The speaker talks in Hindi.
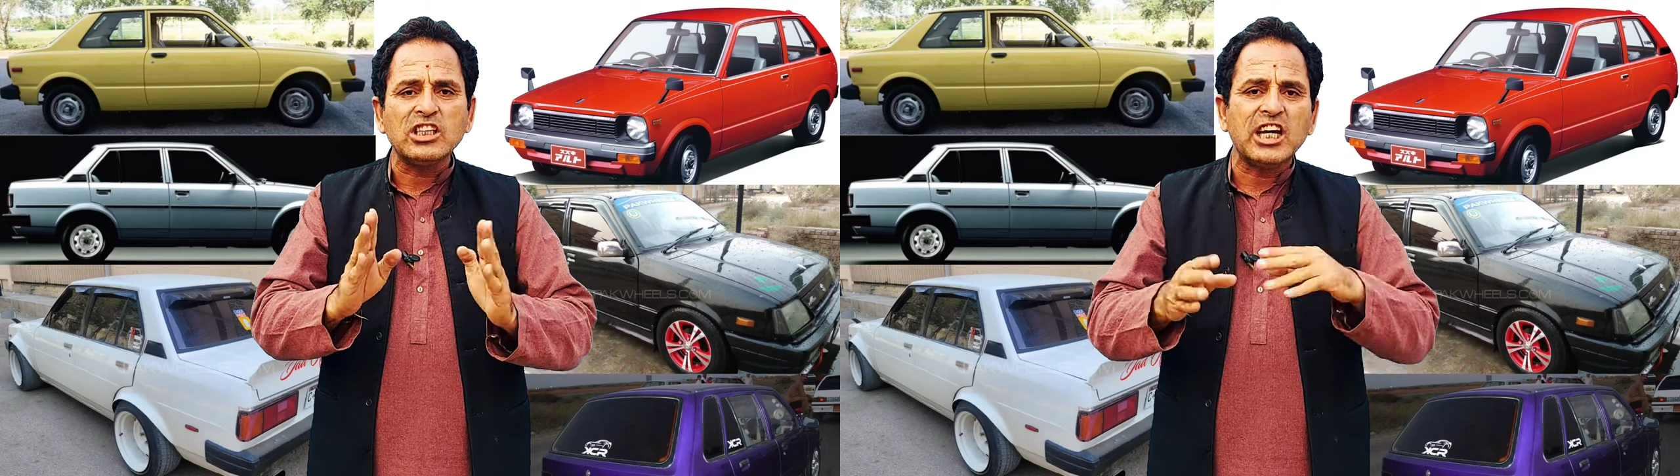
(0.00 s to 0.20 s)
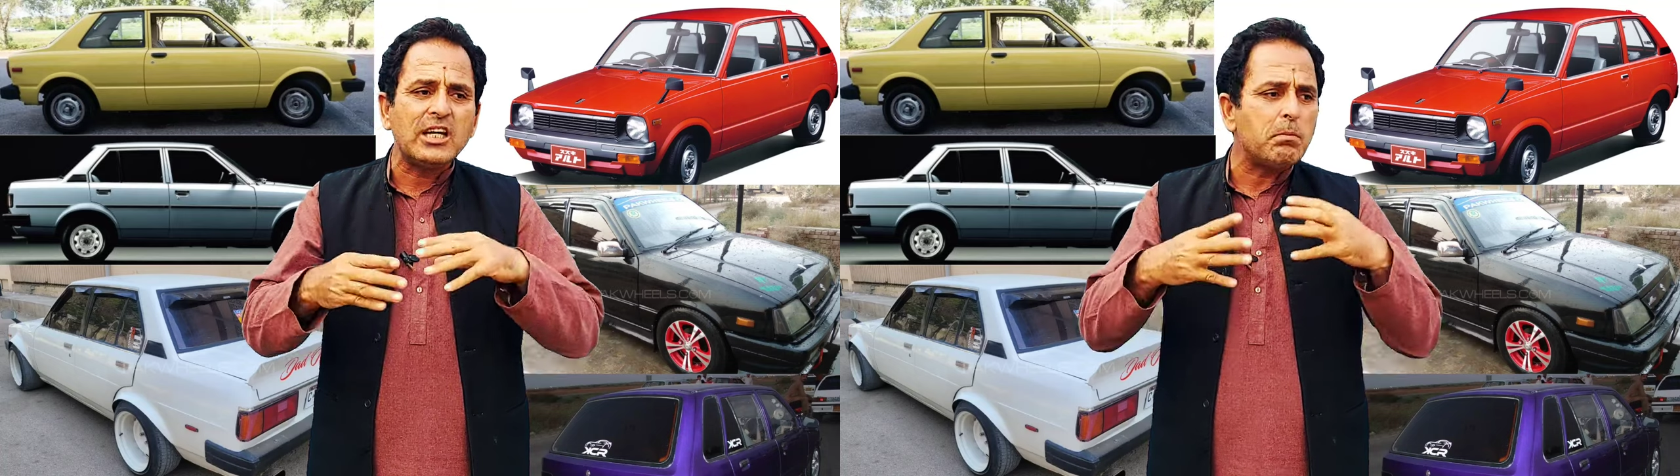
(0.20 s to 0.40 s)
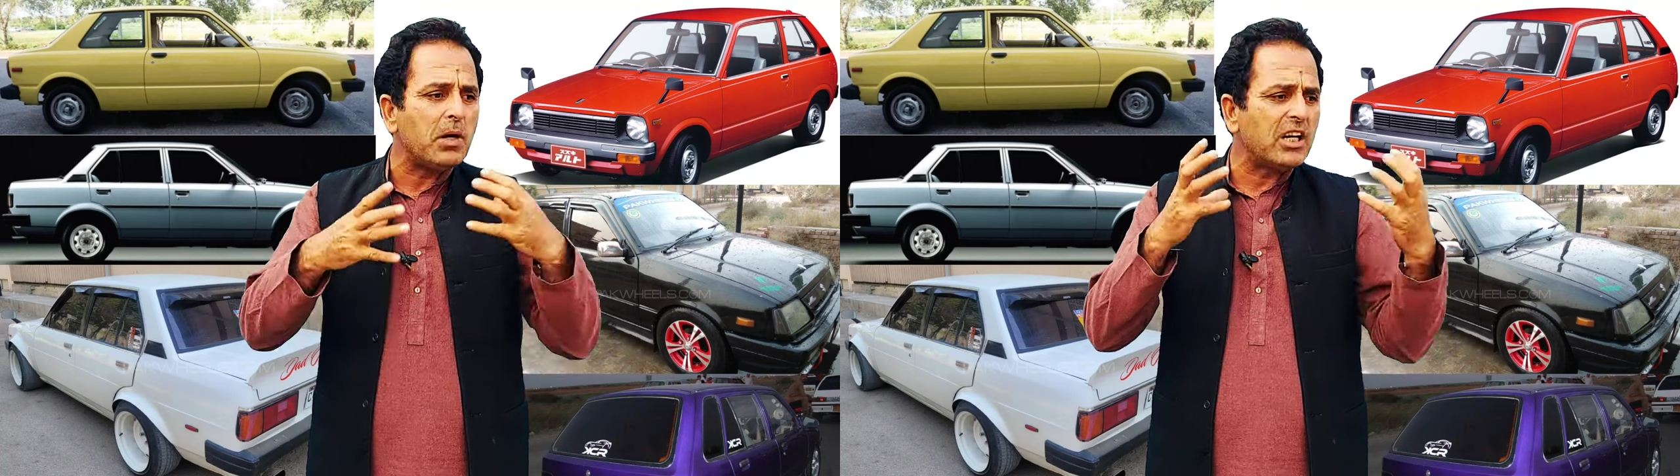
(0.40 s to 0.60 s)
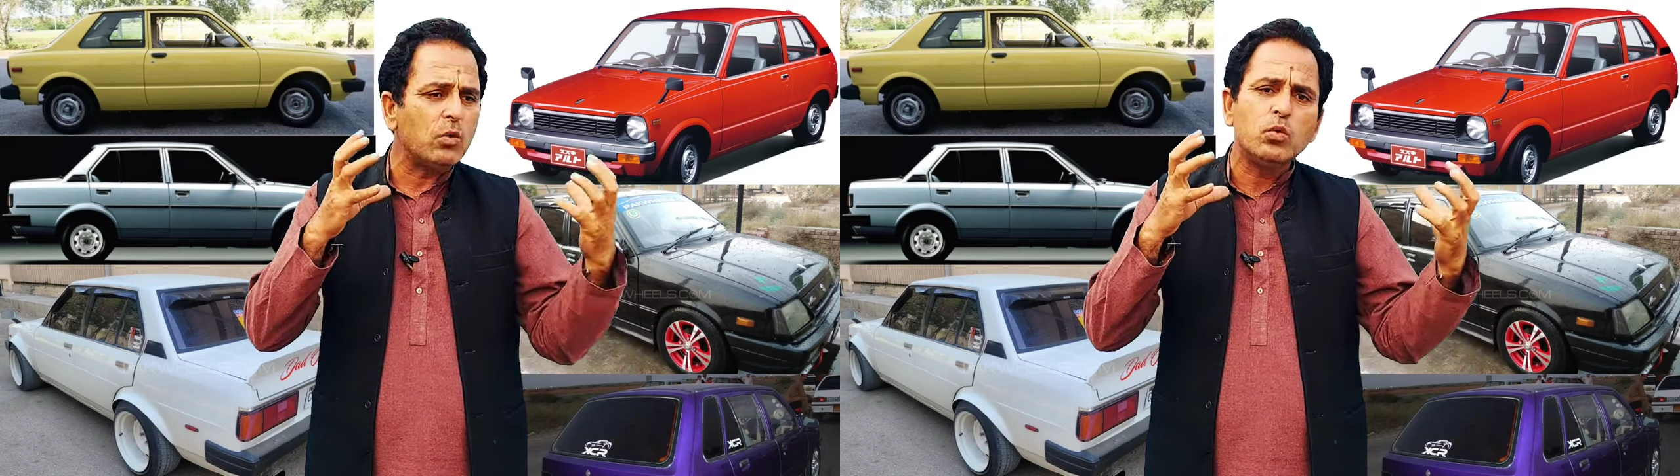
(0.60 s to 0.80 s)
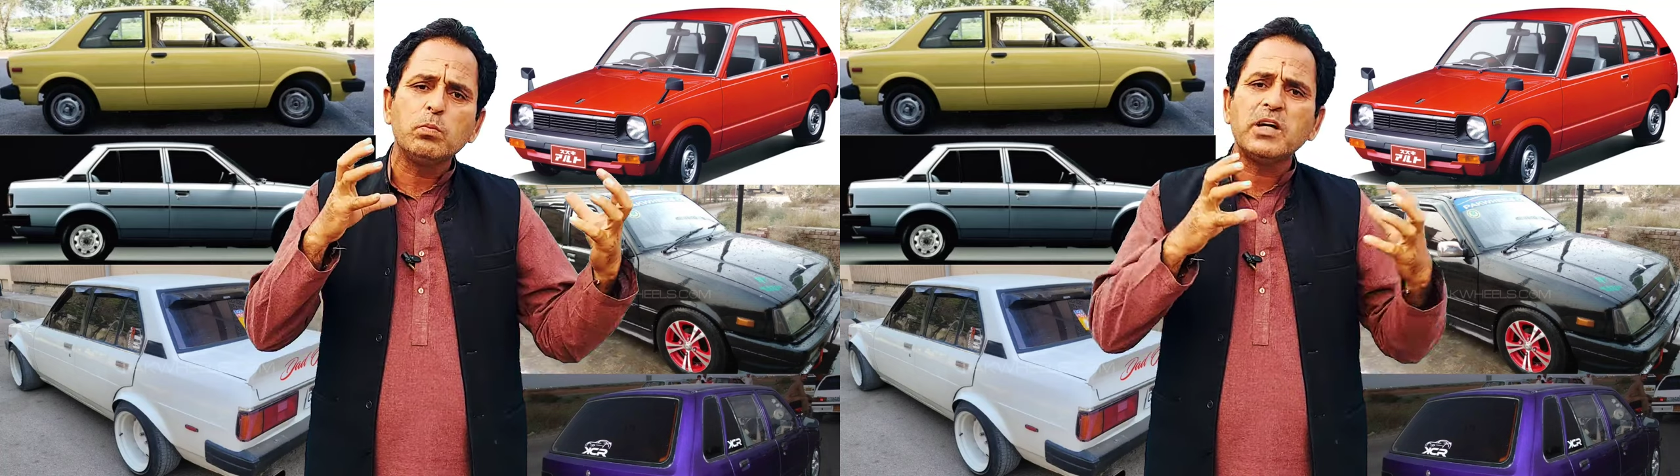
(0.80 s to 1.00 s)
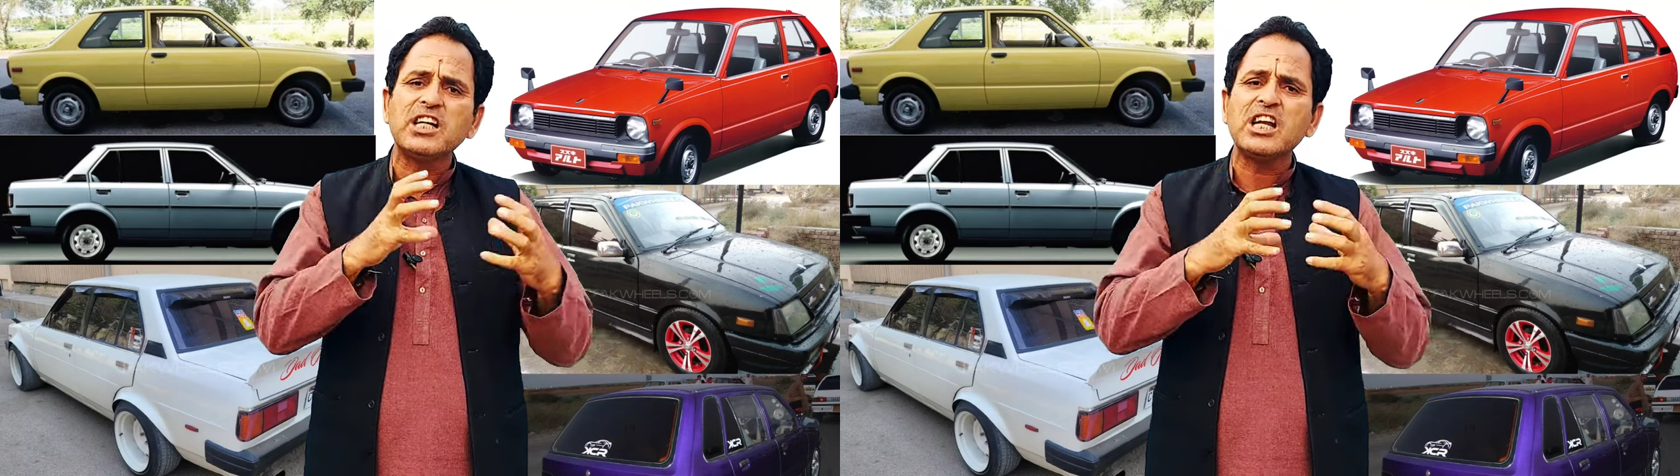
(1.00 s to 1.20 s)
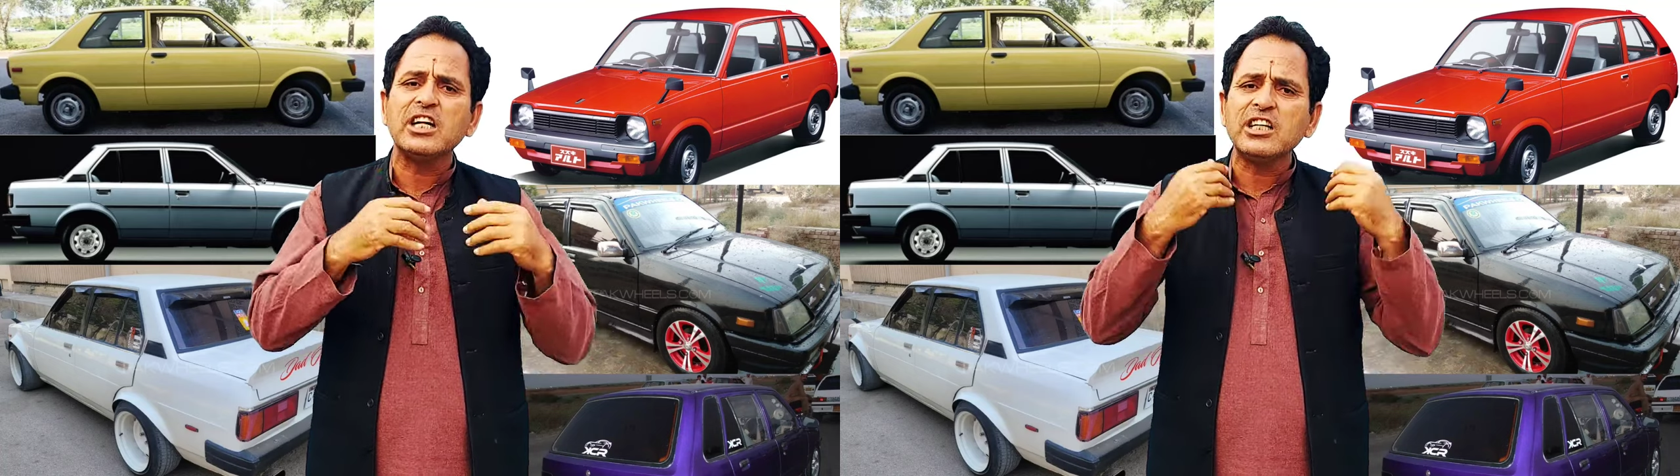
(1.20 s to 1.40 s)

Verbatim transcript: होनी चाहिए बाकी ऊपर की